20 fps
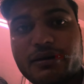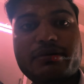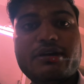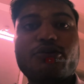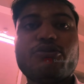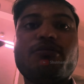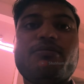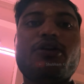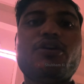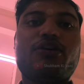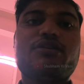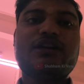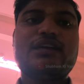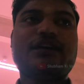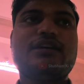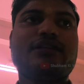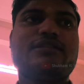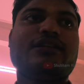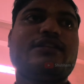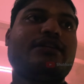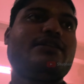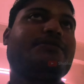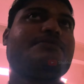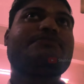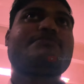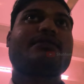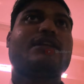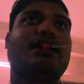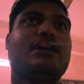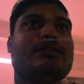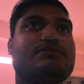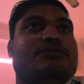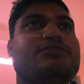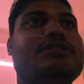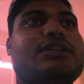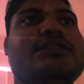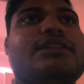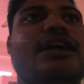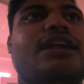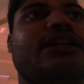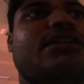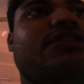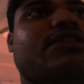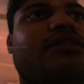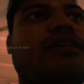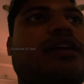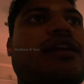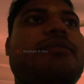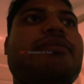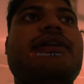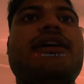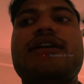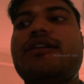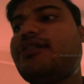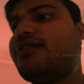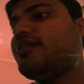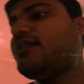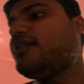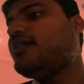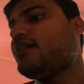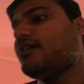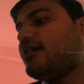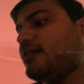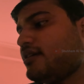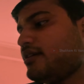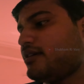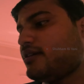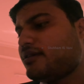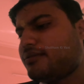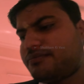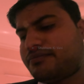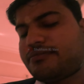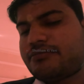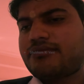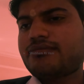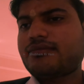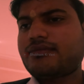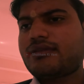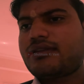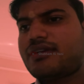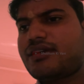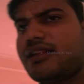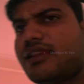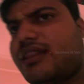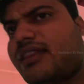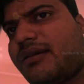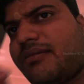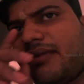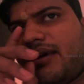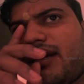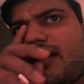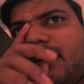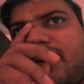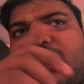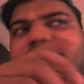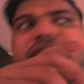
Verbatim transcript: कभी रूम लॉक नहीं करता था आज मुझे सारा लॉक करना पड़ेगा गलती मेरी